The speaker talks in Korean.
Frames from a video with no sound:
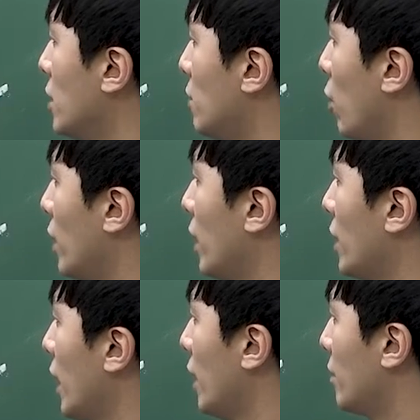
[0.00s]
15가
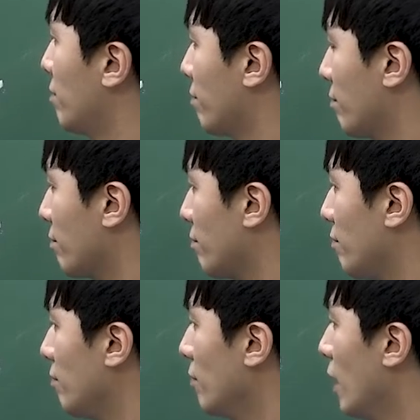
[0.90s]
되겠다.
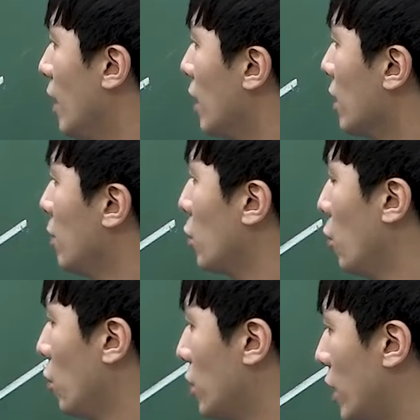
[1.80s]
그럼
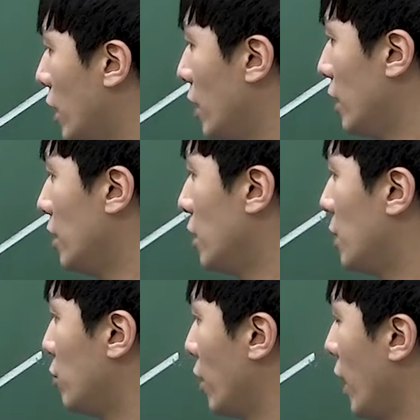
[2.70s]
요 길이는
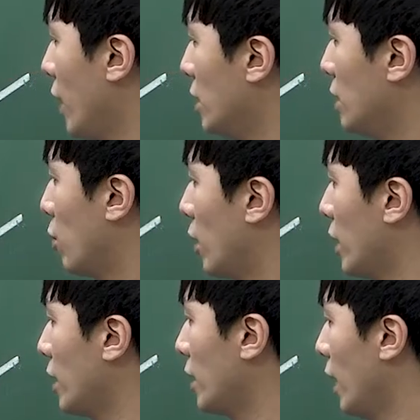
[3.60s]
2분의 15가
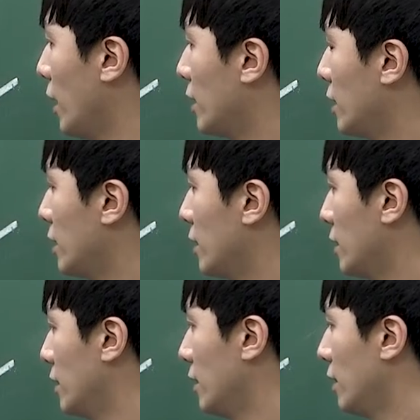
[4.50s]
되겠다.
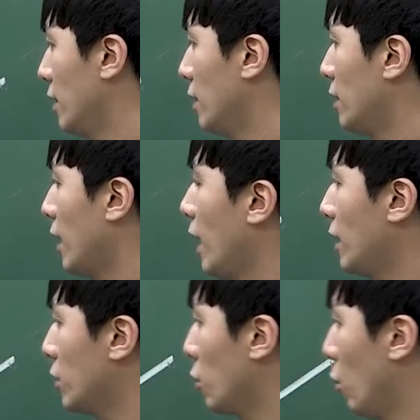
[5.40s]

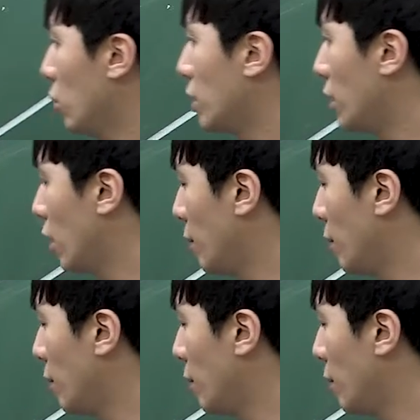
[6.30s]
따라서 요 길이는